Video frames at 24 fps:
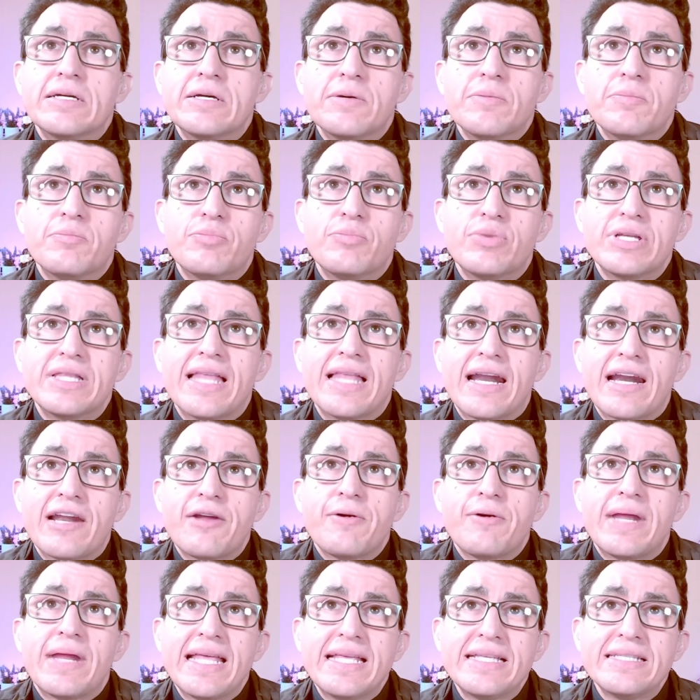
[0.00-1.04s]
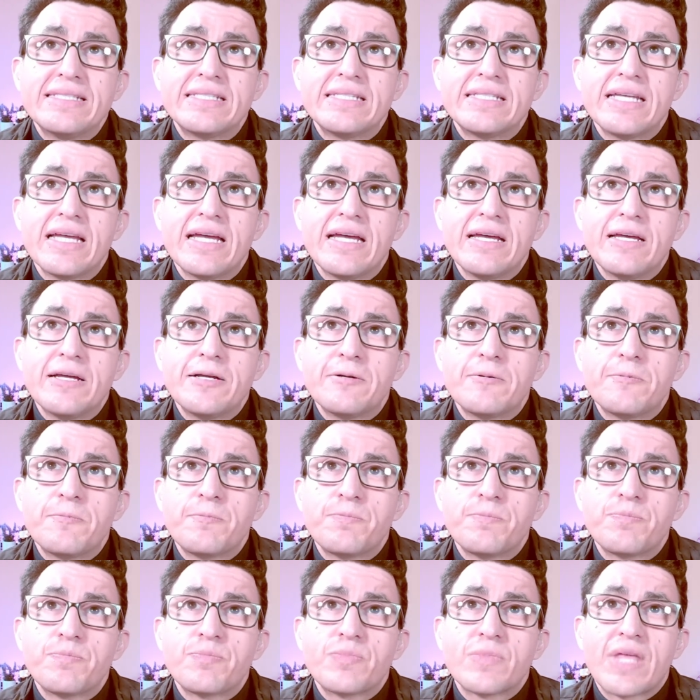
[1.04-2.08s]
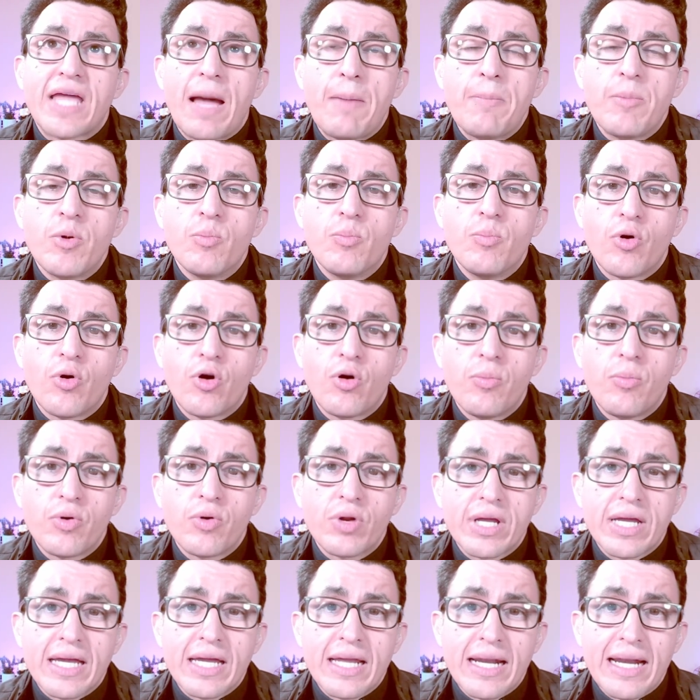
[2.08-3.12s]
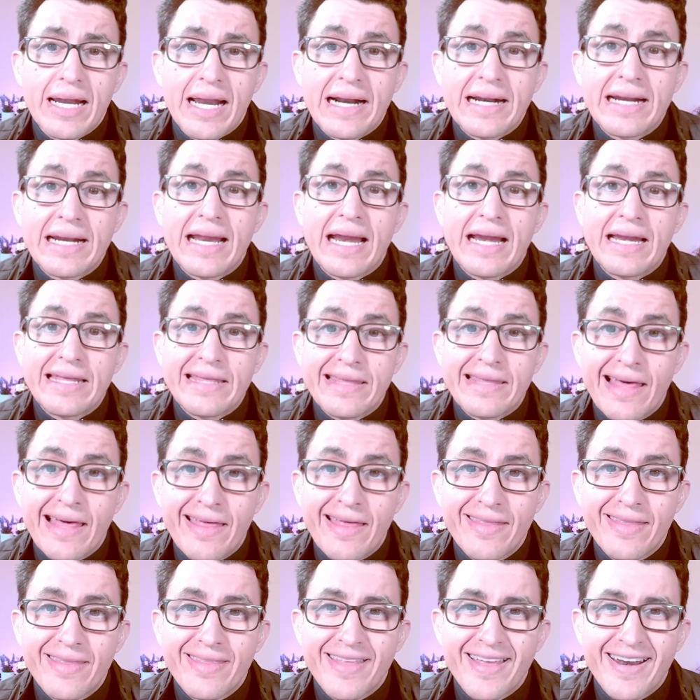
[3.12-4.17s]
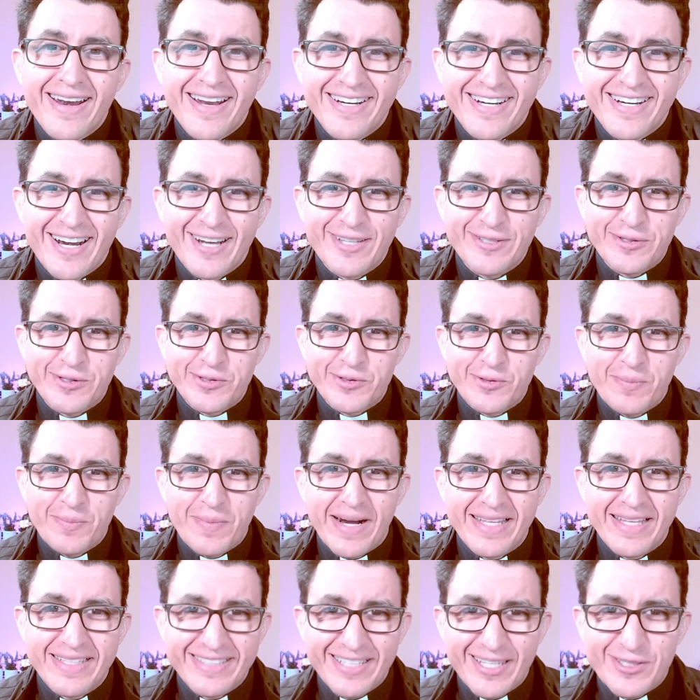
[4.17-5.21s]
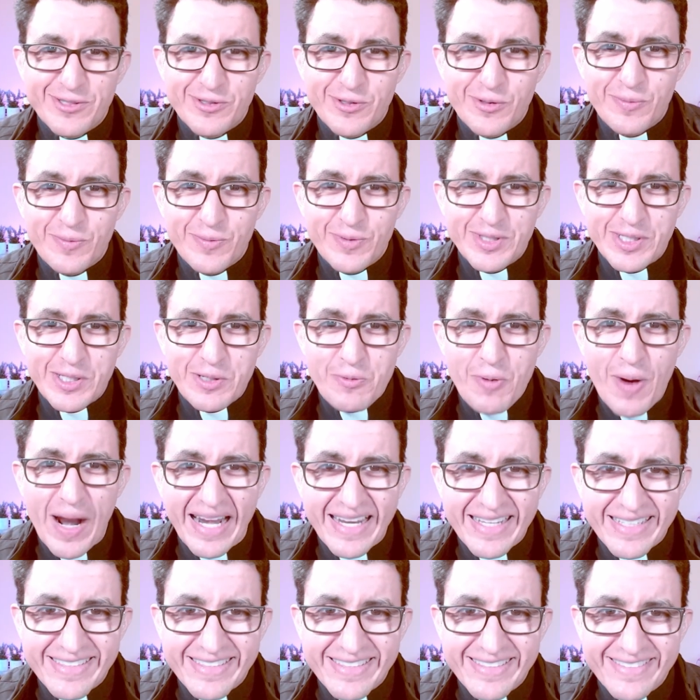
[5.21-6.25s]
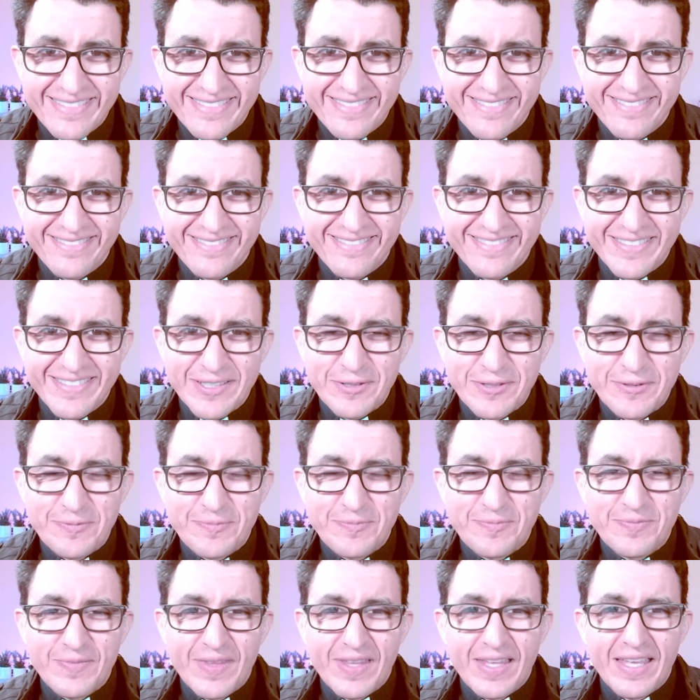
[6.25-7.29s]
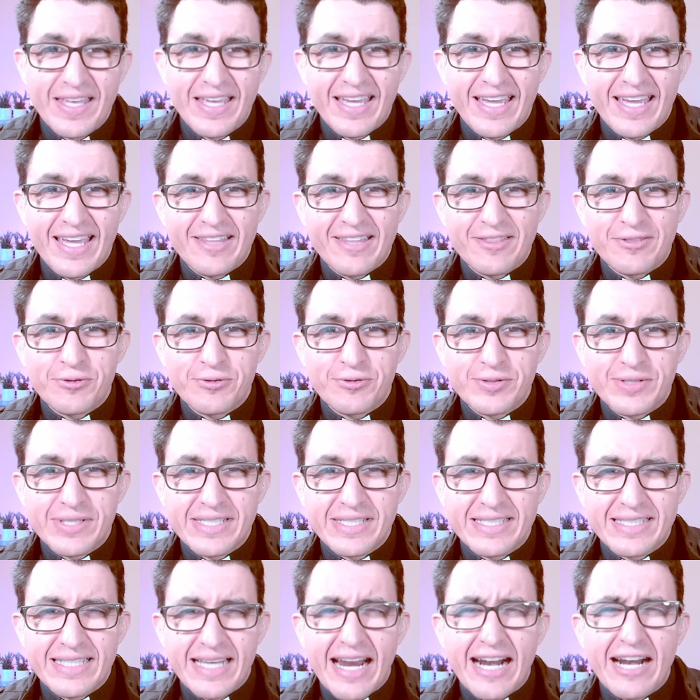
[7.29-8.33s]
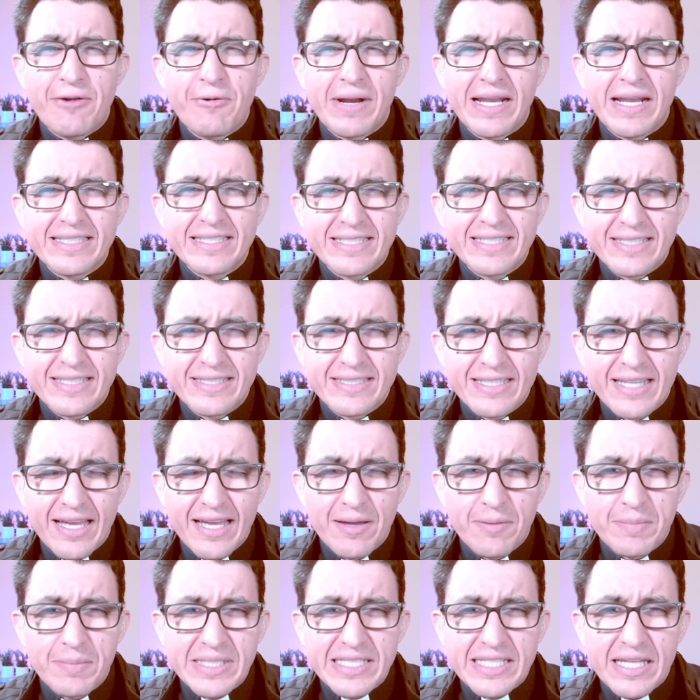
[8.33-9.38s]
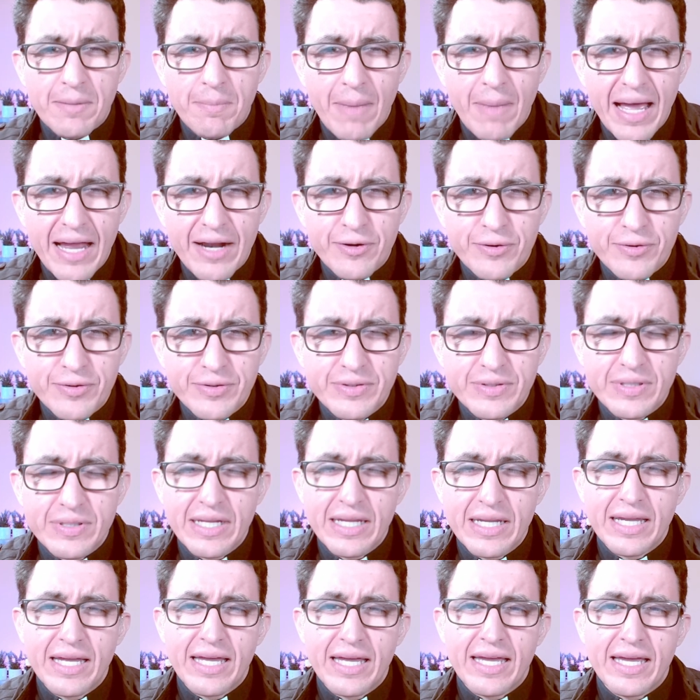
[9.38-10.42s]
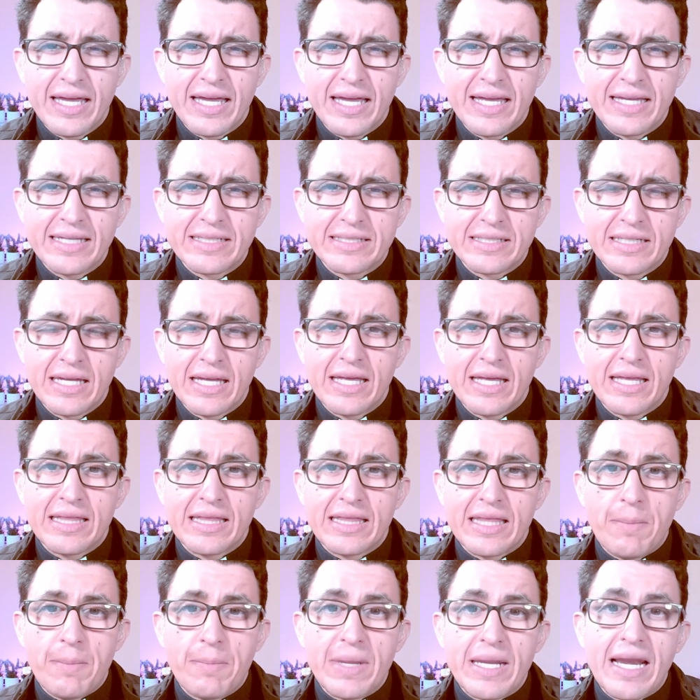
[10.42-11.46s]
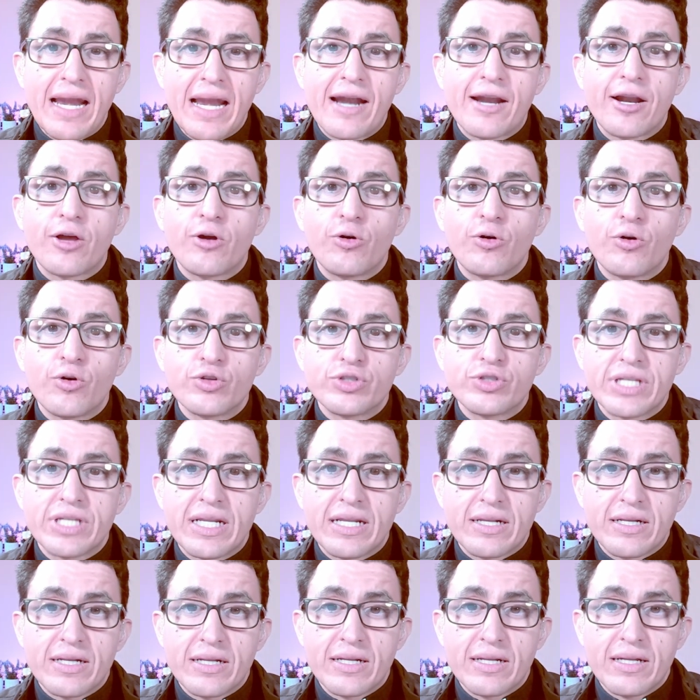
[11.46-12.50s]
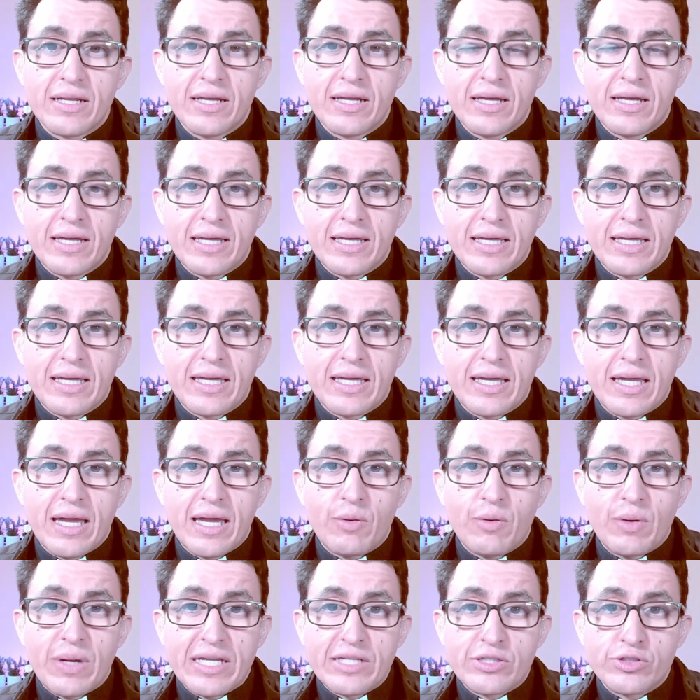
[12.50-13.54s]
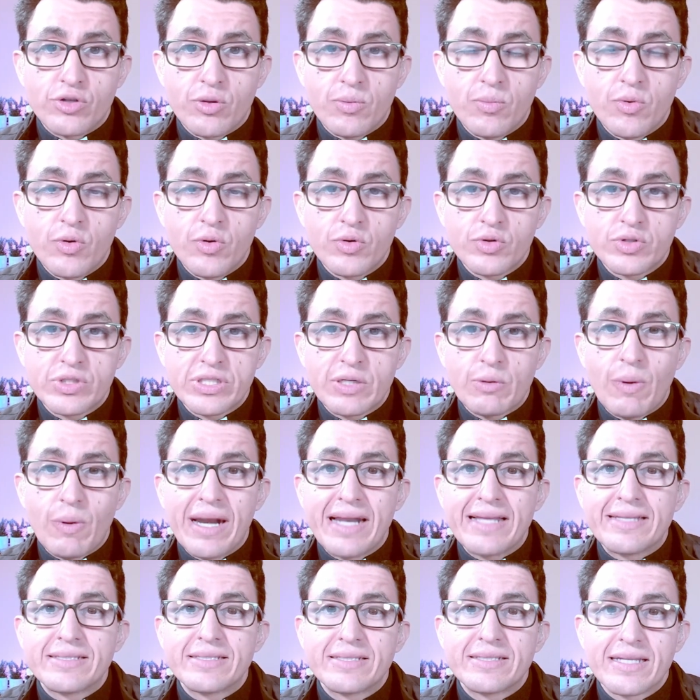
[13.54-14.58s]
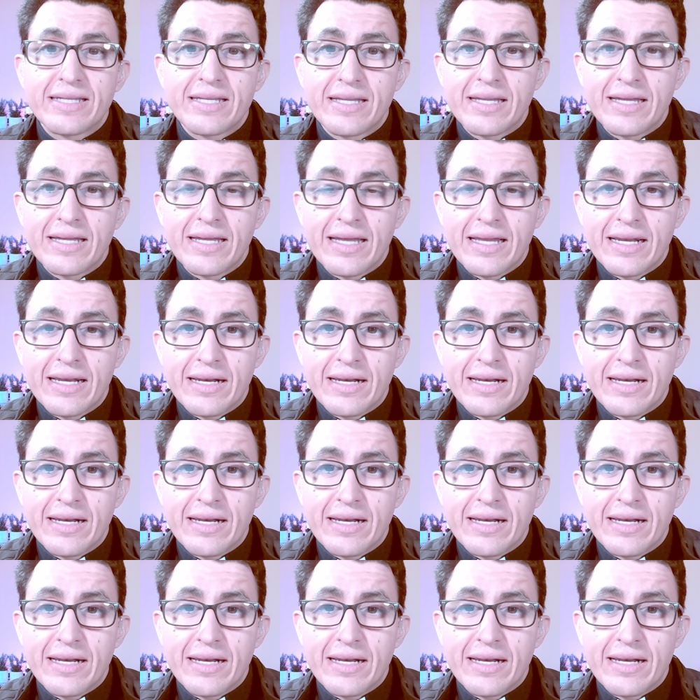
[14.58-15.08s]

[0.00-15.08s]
Pues la reverencia cambia un poco porque la realidad de las relaciones humanas es que somos iguales, ¿no? Entonces la reverencia hacia mis hermanos es también el reconocer que aunque somos iguales eh,